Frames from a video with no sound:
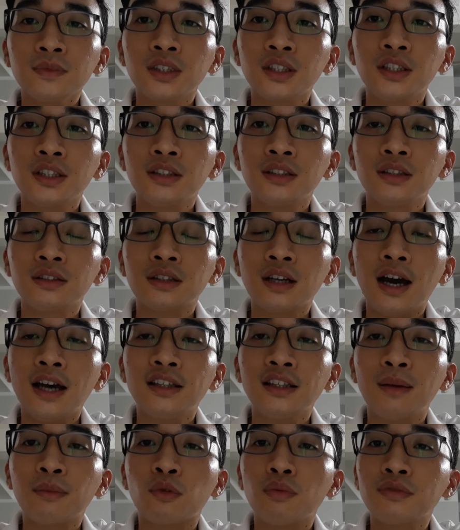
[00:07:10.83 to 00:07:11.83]
Thì hai
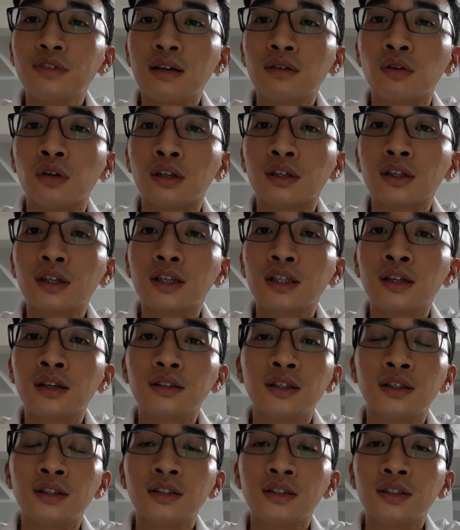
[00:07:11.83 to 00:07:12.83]
anh em cũng trao đổi các kiến thức
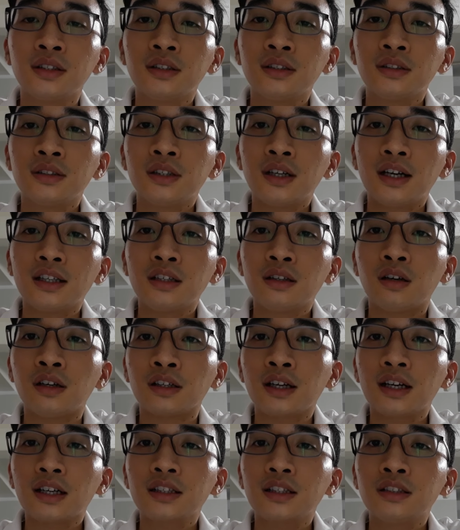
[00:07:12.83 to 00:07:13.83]
thôi. Anh hỏi
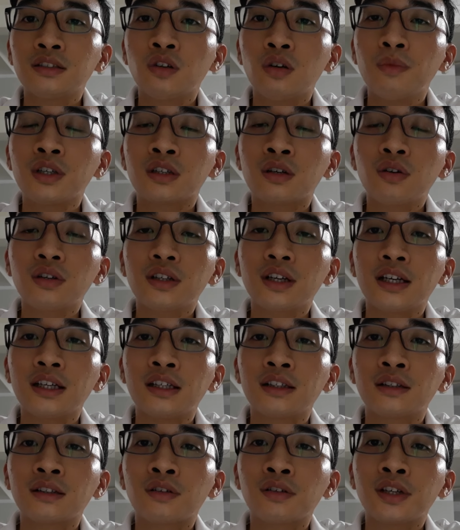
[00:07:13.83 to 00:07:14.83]
các cái chỗ mình code
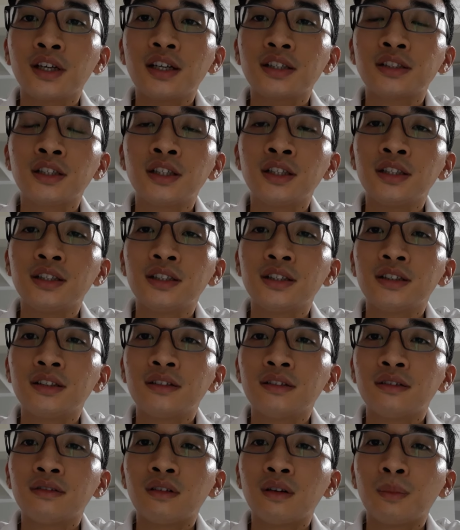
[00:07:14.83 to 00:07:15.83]
này có nghĩa là gì
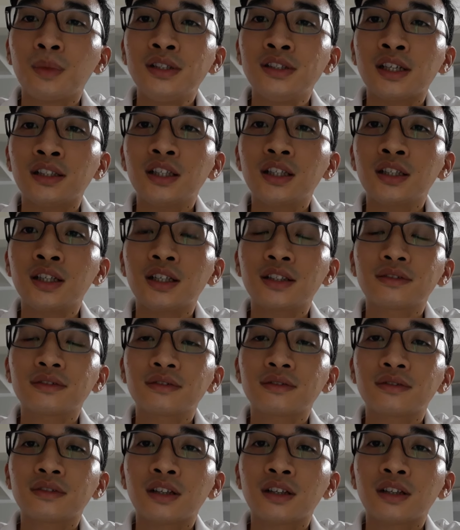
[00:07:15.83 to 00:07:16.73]
và mình giải thích được.